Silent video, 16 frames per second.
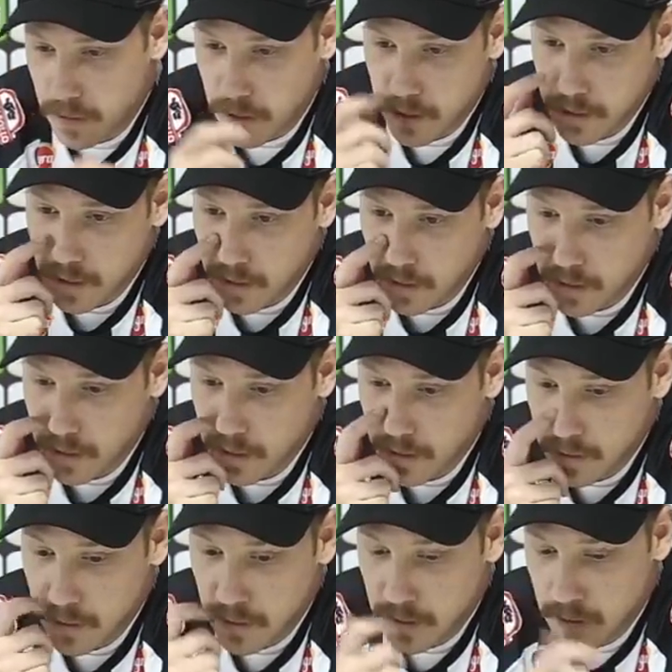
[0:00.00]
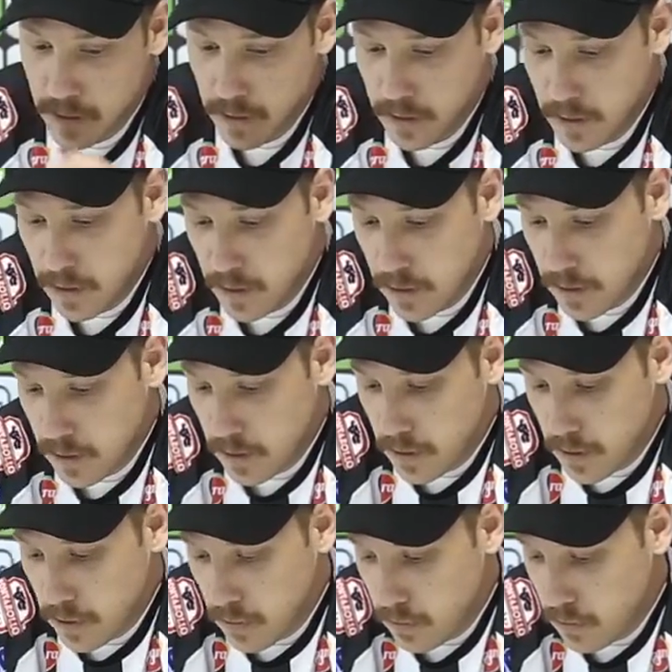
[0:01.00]
acho que
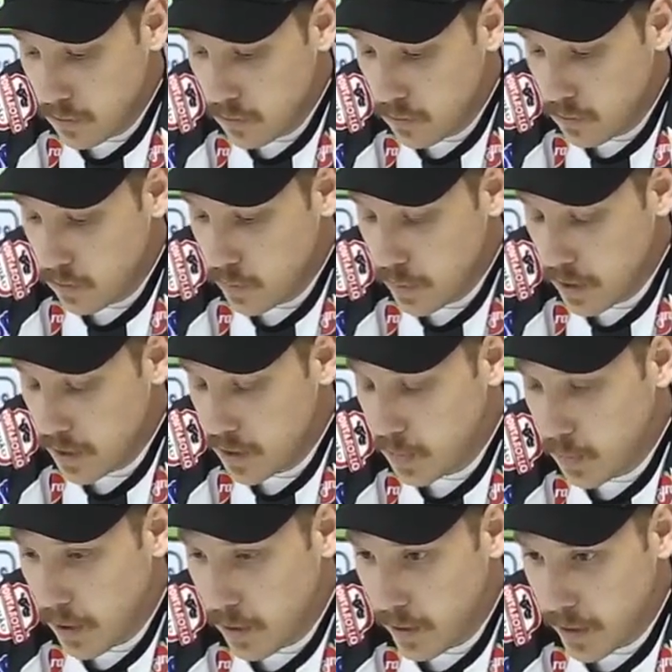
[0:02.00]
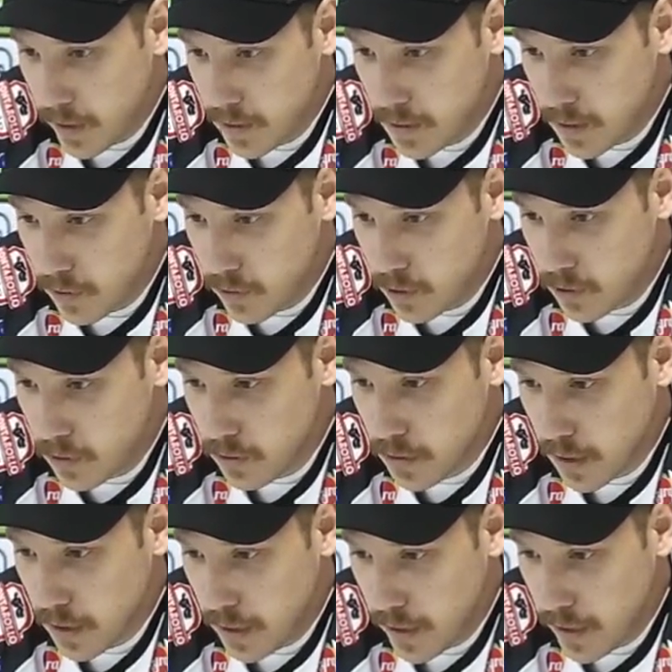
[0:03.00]
o principal é a saúde
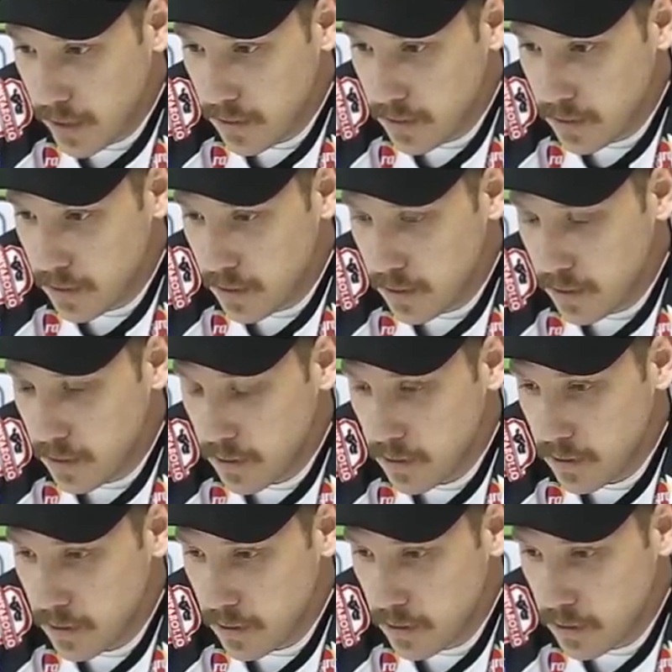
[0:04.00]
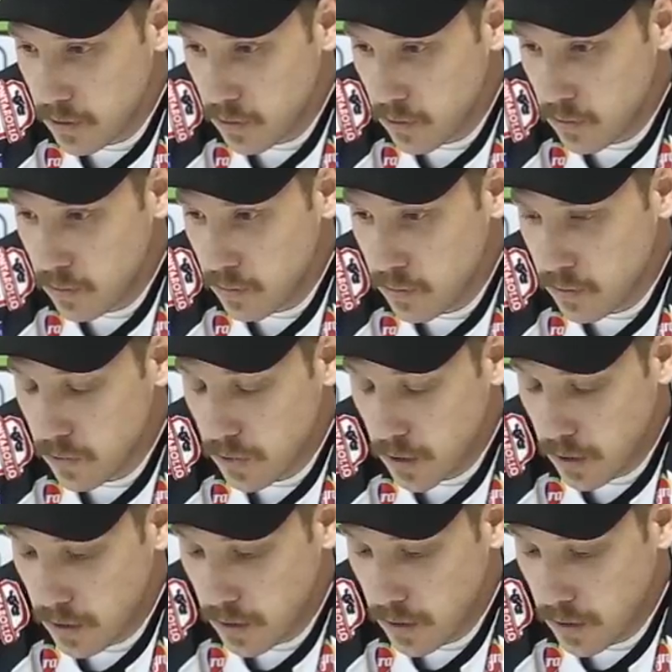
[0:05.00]
dos atletas e, e de todo mundo
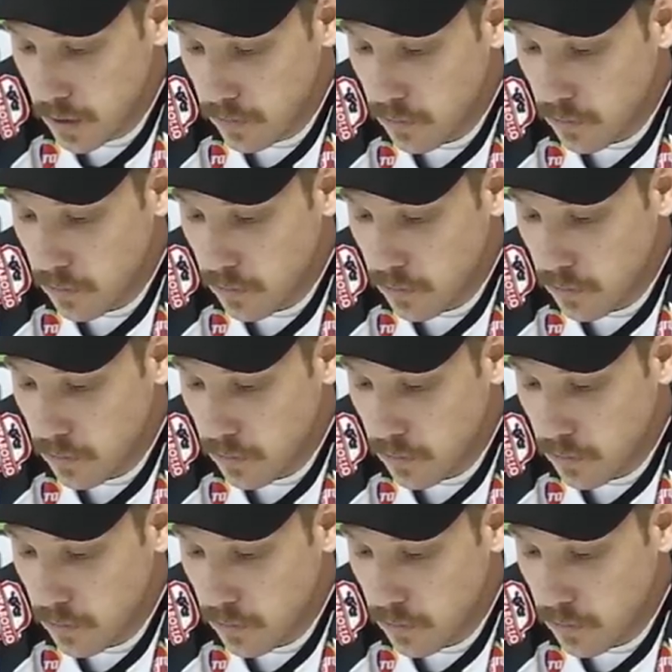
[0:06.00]
que, que